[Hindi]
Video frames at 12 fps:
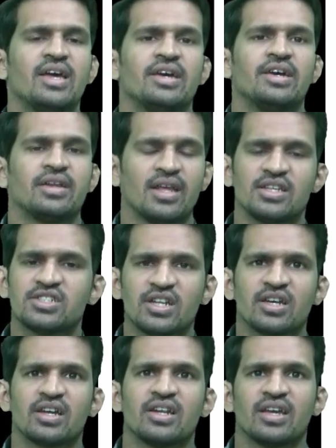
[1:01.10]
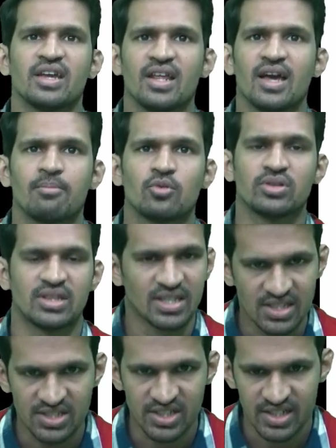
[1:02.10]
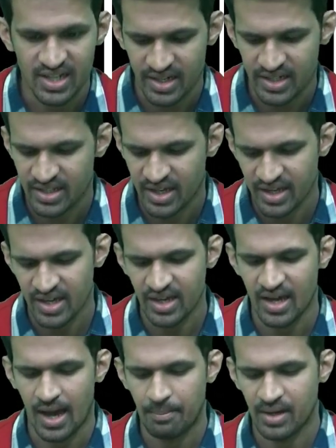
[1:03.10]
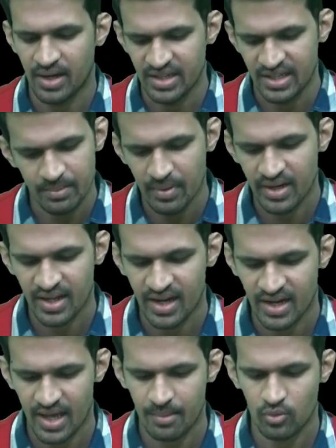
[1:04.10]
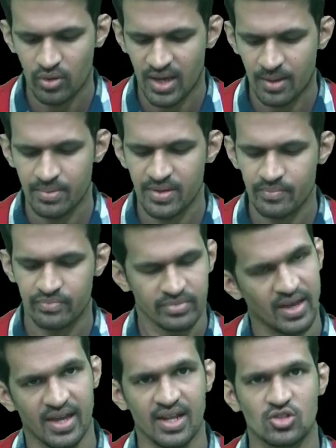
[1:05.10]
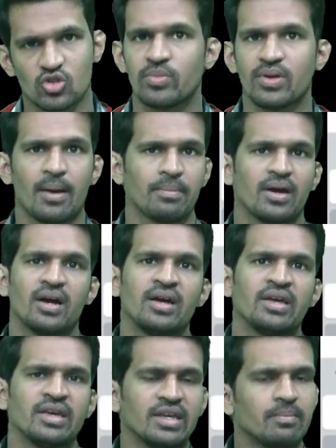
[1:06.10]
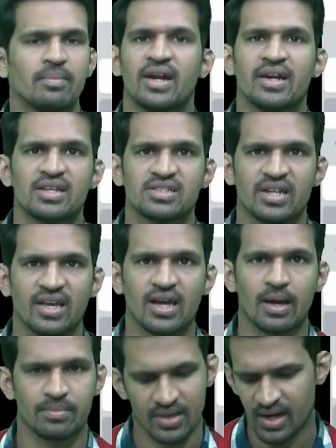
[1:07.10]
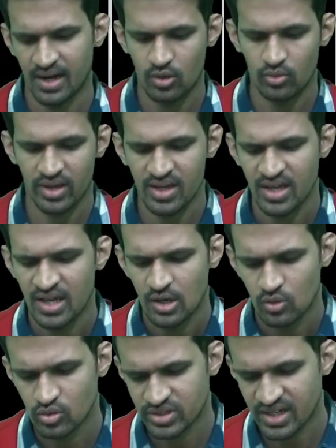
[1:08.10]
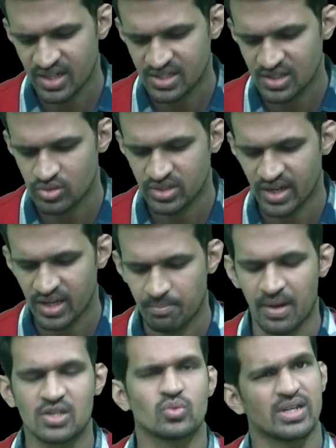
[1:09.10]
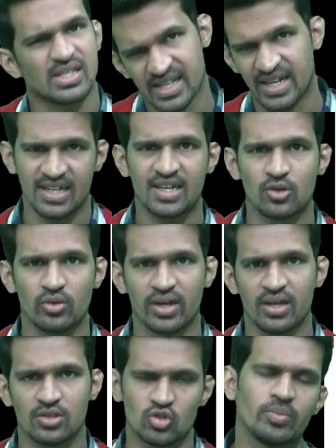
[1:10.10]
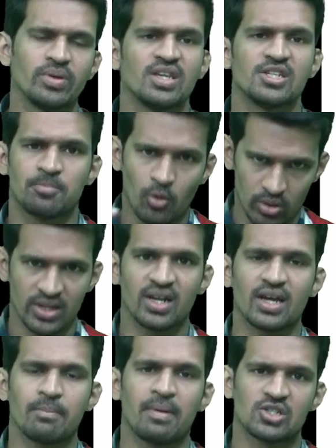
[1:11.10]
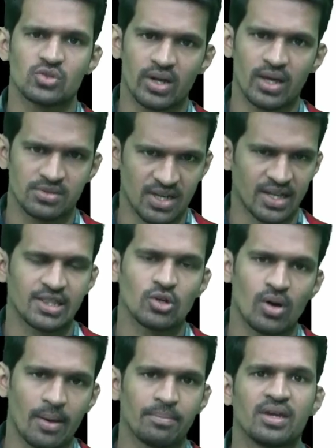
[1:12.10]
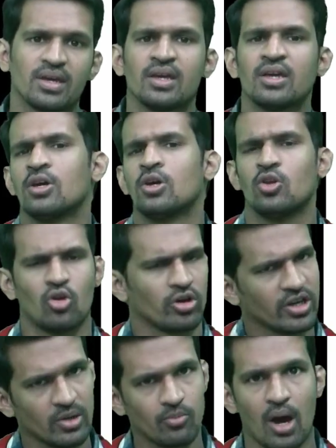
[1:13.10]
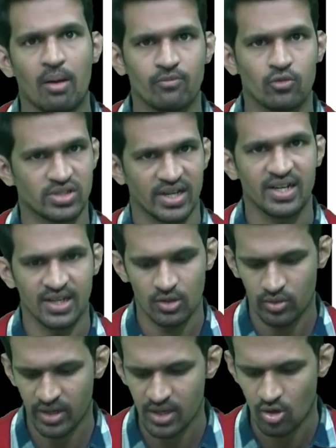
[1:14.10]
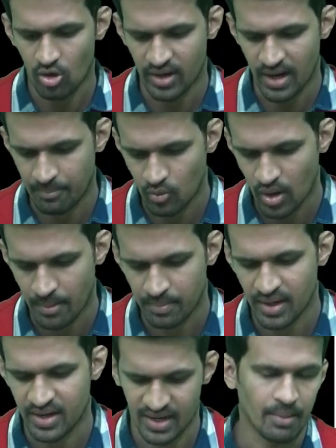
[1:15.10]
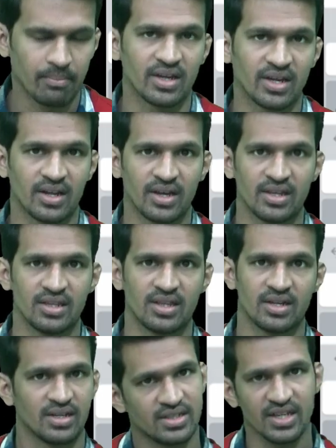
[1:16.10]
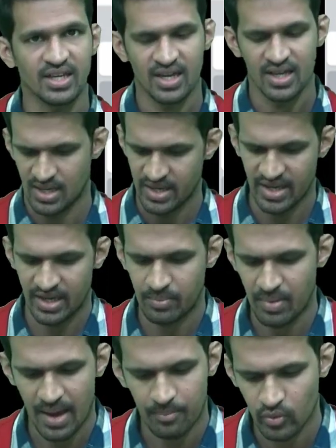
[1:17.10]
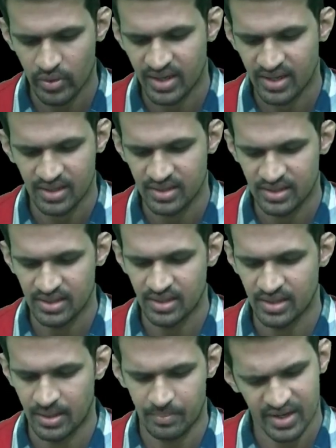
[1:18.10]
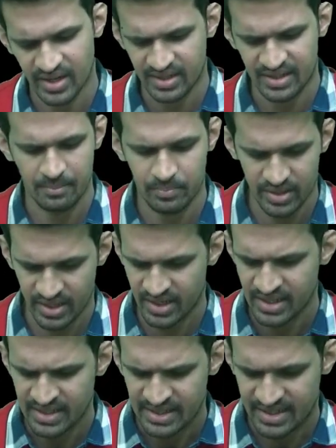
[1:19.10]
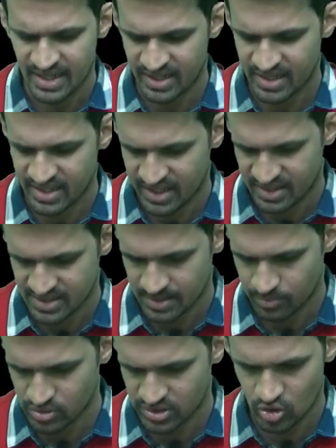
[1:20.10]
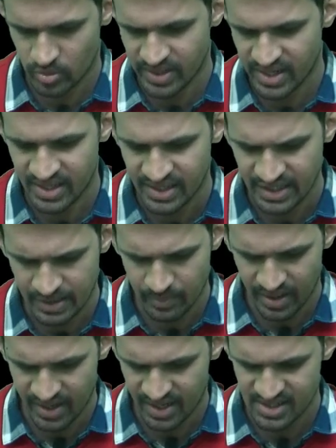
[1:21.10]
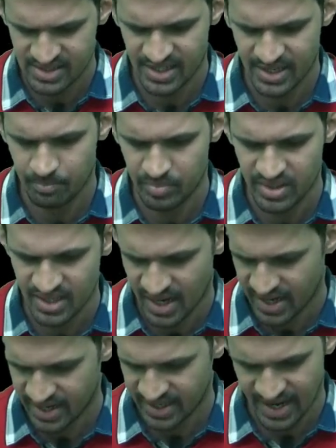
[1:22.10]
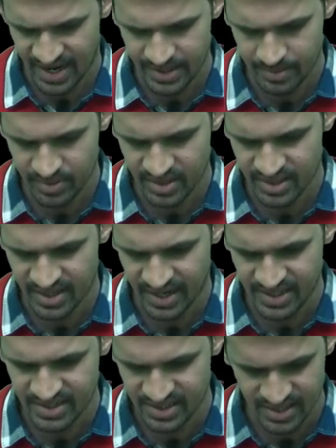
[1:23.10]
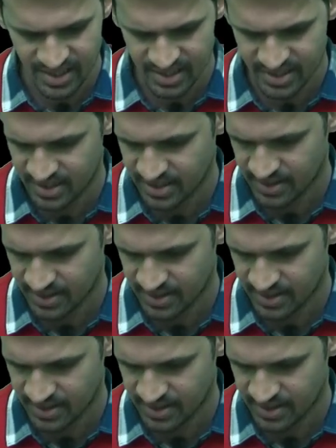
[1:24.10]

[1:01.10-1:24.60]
रजिस्टर करने के लिए आपको तीन चीज़ें डालनी है एक आपका ईमेल डालना है आपको यहाँ पे है ना जो भी आपका ईमेल एड्रेस रहेगा आप यहाँ डालोगे उसके नीचे उसका एक पासवर्ड सेट करोगे जो भी इस पोर्टल का पासवर्ड आप चाहते हो आपके लॉगिन पर आप वो सेट करोगे और आपको आपका नाम लिखना है ठीक है एक मैं आपको एक अपन एक टेम्पररी डाल के देखते सपोज करो मैंने एक ई डाला से पी आर अकेडमी नाइन्टी नाइन